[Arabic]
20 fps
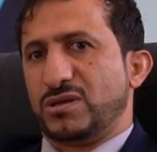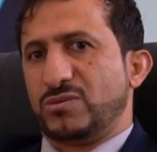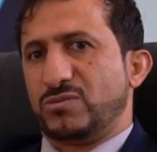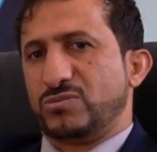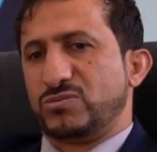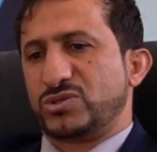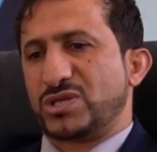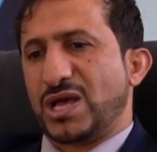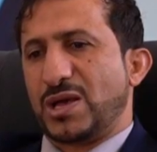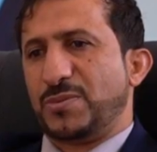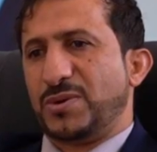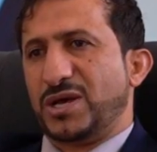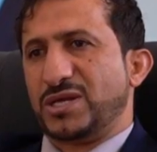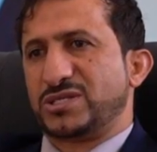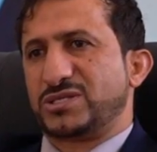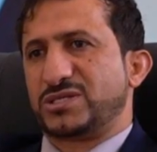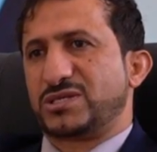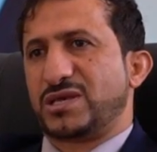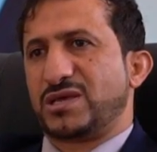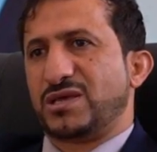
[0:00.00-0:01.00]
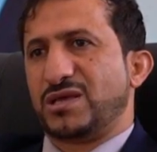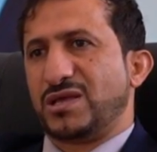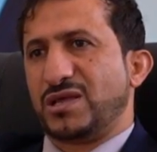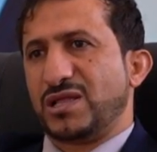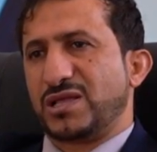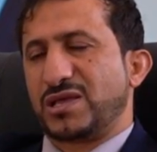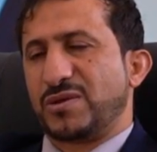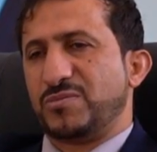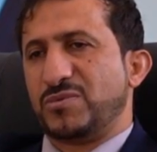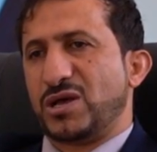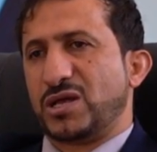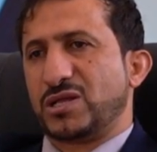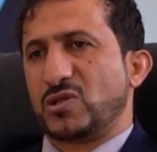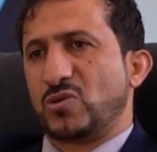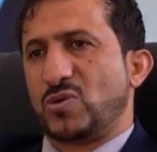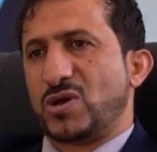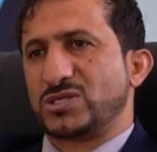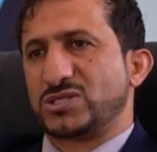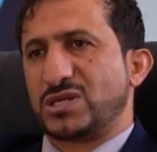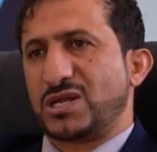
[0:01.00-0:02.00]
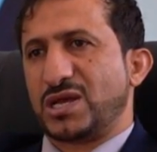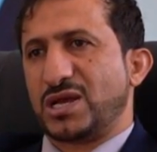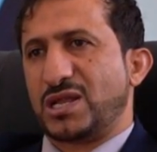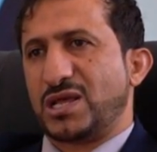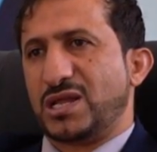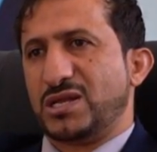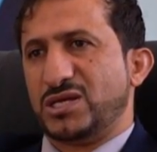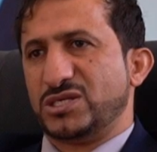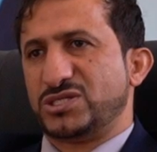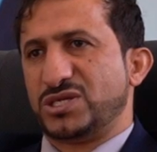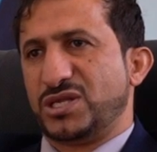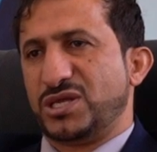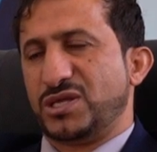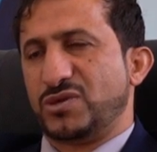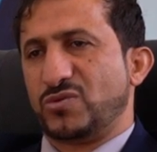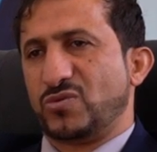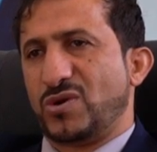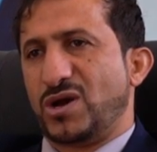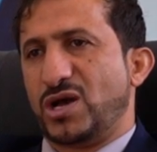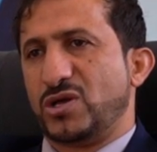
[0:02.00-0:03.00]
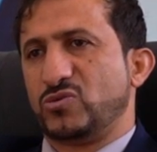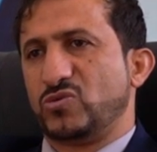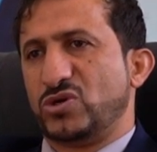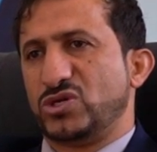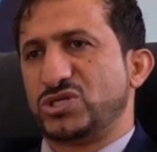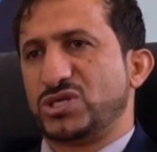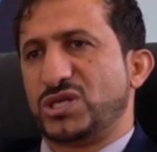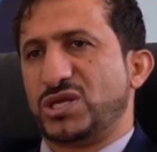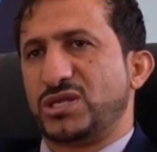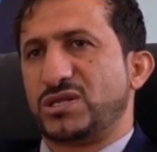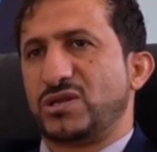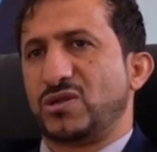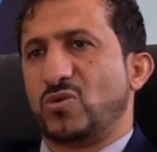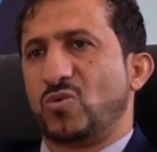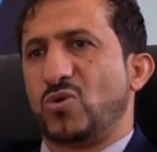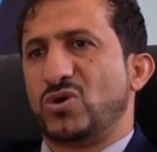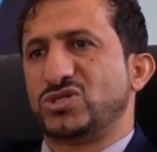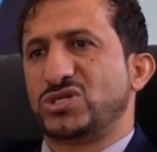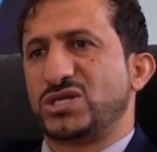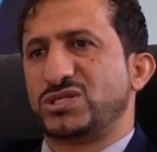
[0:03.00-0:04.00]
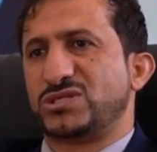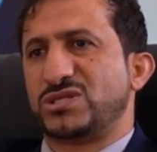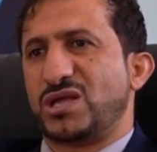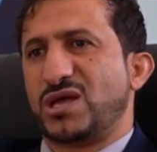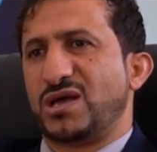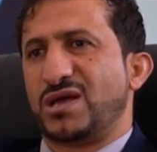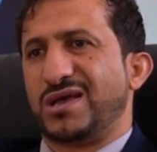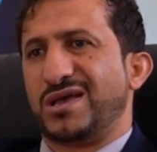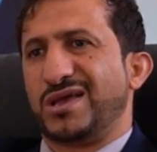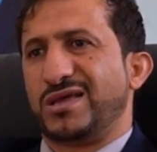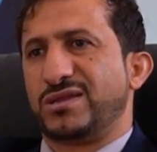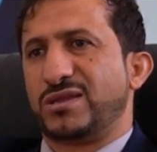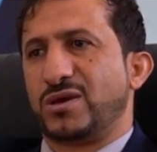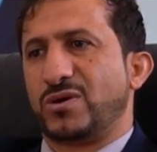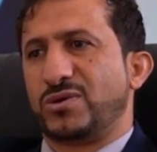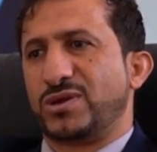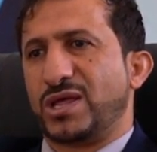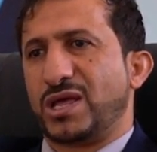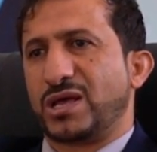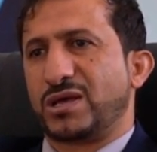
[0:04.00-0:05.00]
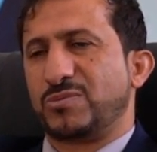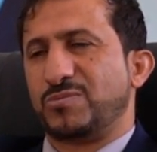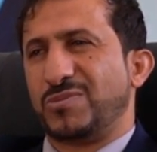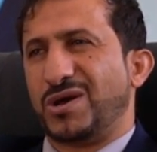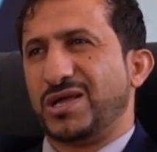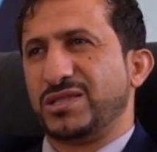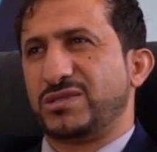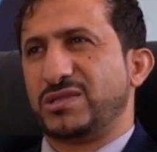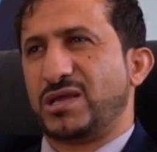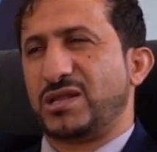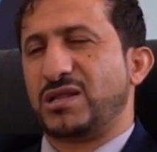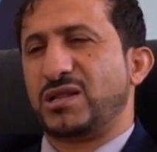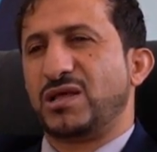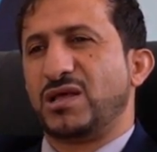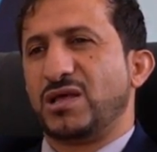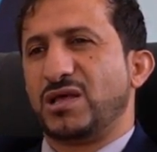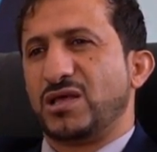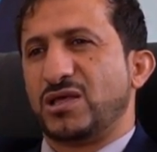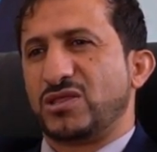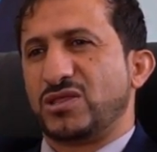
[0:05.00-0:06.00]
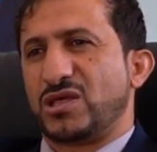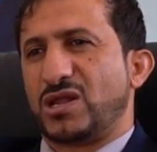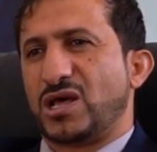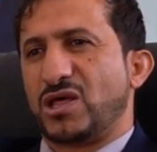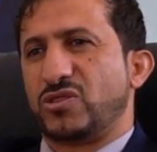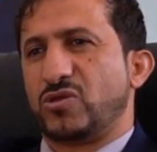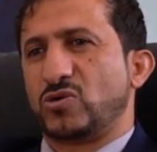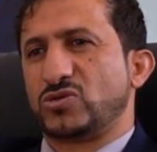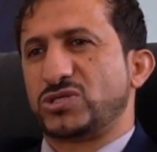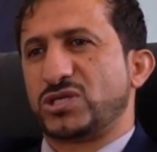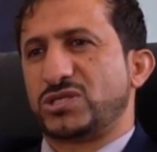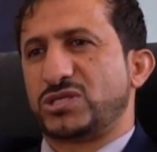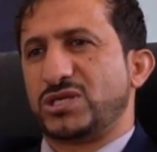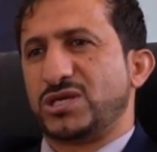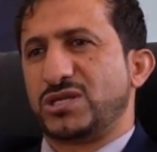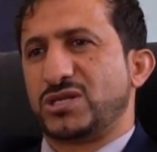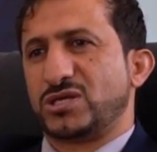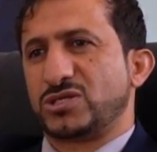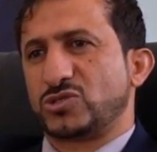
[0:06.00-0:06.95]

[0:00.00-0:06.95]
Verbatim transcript: بمتابعه آه، الكميات الواصله خلال 2021 وجدنا ان هناك معدل 63